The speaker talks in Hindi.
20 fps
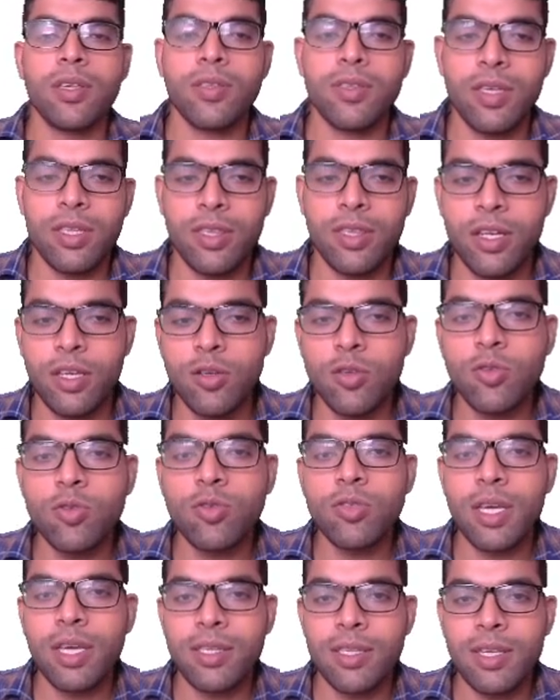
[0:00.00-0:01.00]
सत्रह को
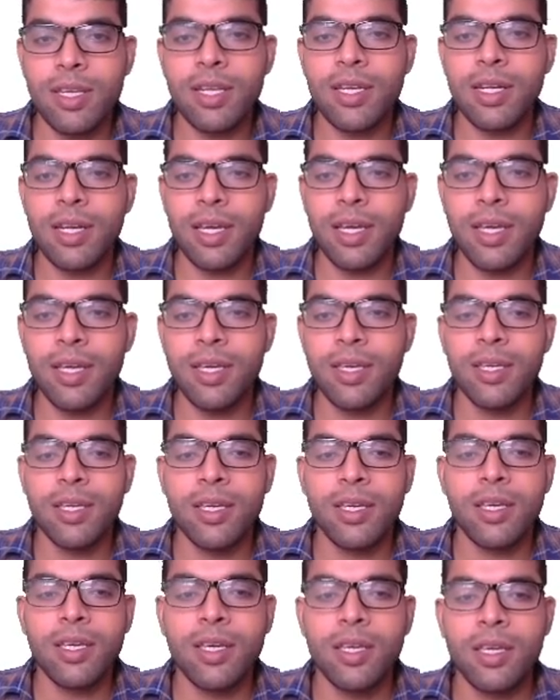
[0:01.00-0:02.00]
कुछ ऐसा लिखना है
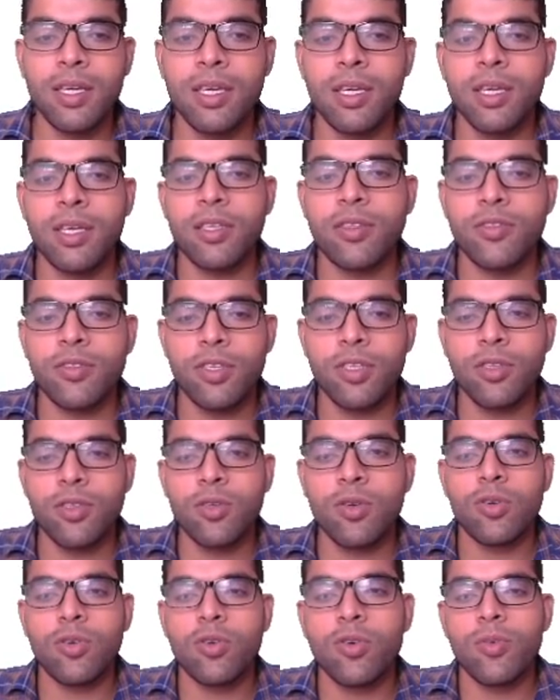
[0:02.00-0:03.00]
जिन
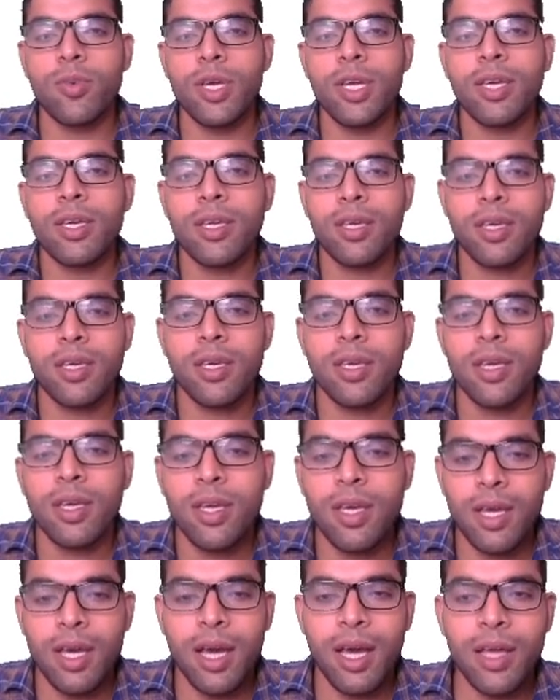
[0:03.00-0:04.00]
दोनों में
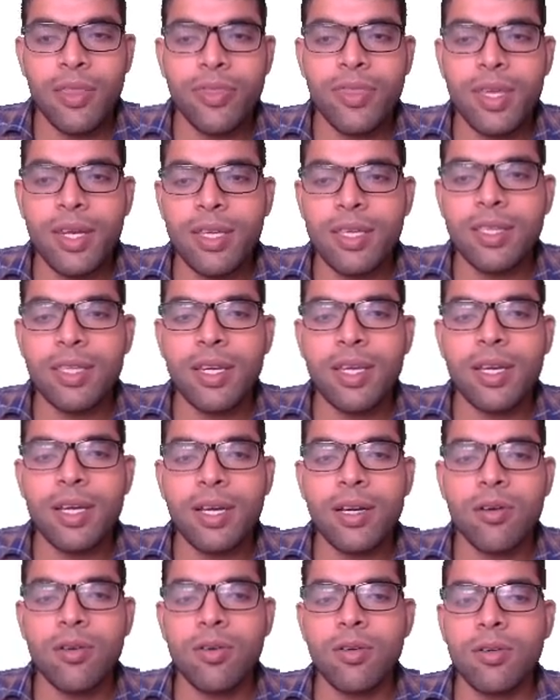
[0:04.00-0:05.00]
अंतर कितने का
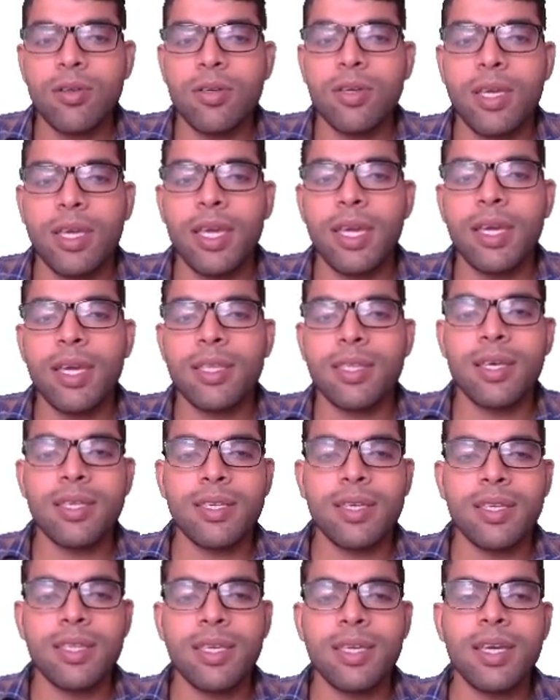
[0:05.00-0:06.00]
हो एक दस
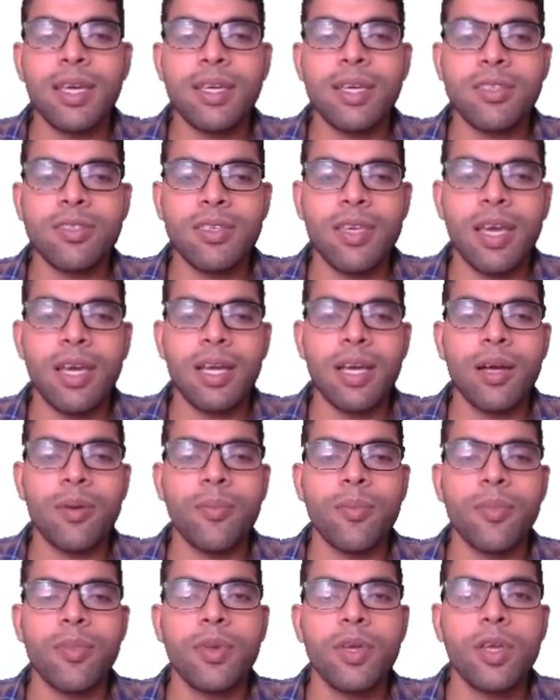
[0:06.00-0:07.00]
अधिक एक छः कम
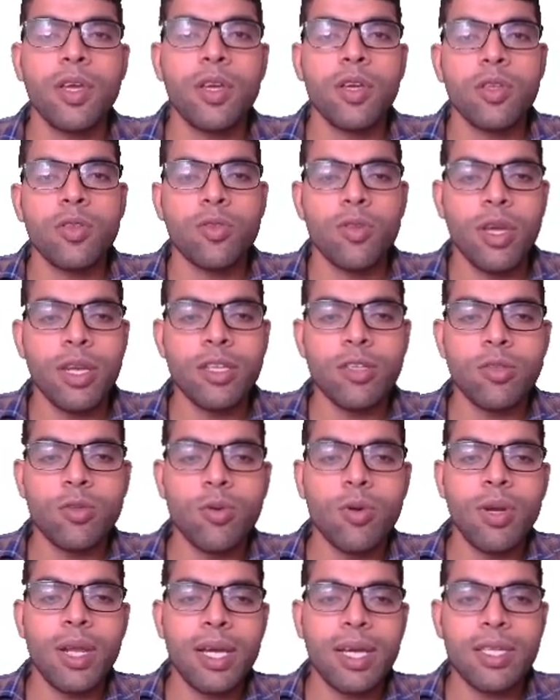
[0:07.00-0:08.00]
तो यानी
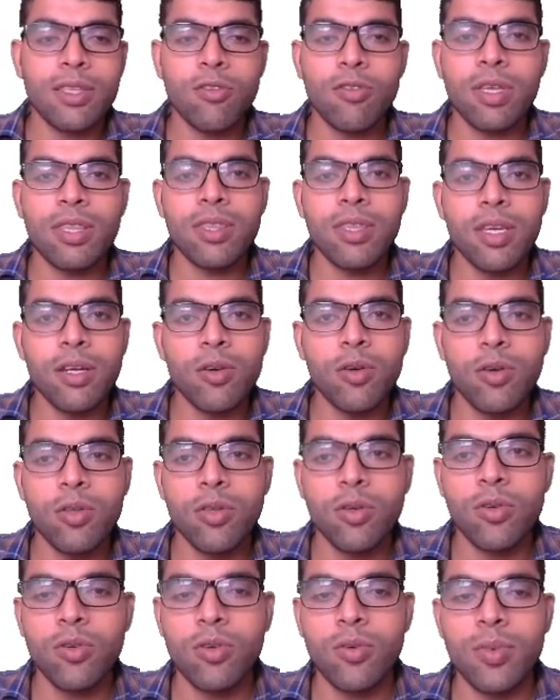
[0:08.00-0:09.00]
सोलह का तो अंतर हो
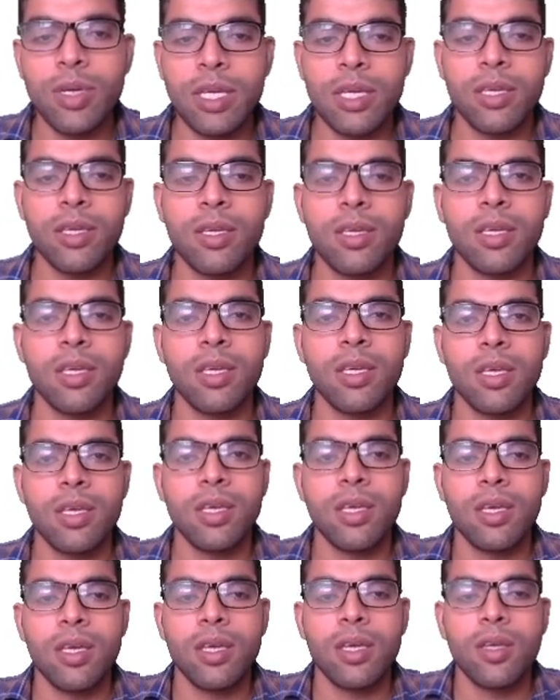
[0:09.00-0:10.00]
दोनों में
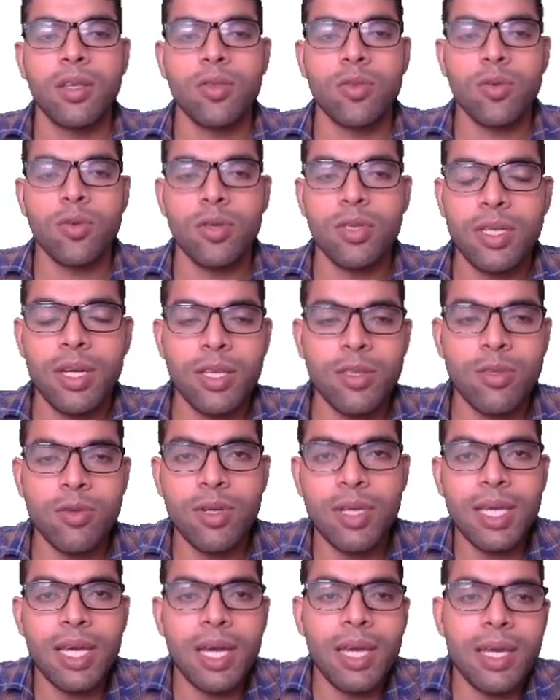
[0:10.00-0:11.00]
तो इतना तो
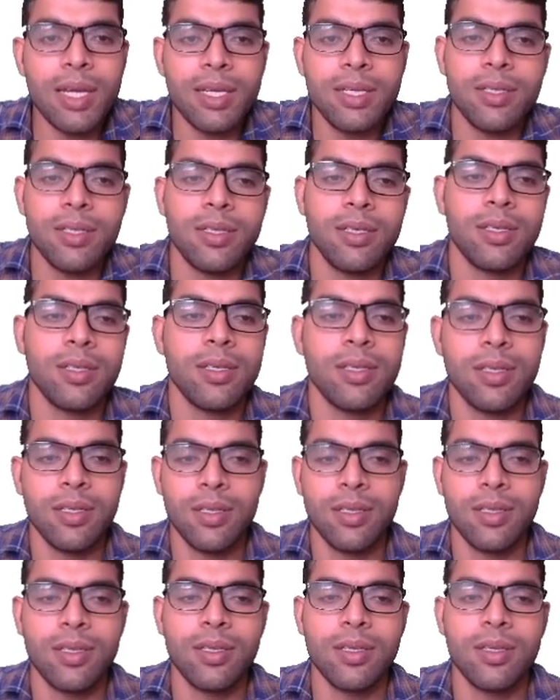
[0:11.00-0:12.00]
नहीं आएगा
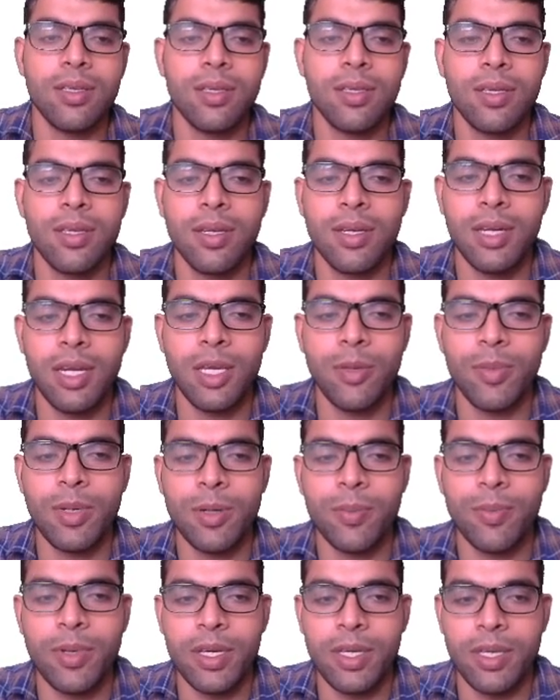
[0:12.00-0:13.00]
नहीं बन
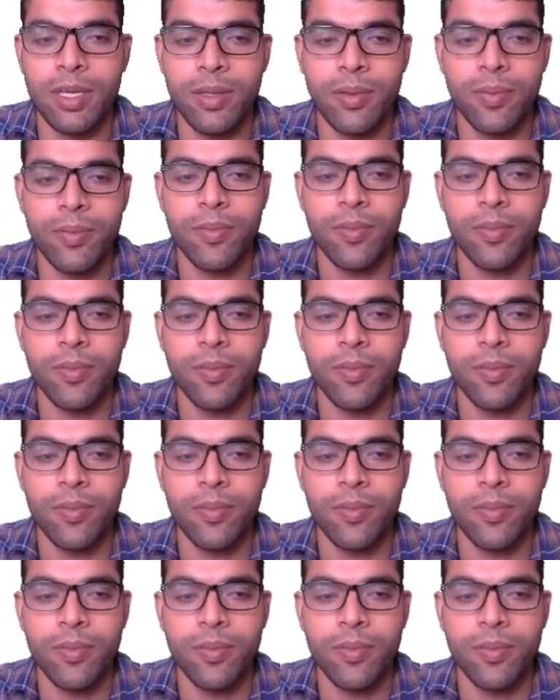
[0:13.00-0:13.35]
पाएगी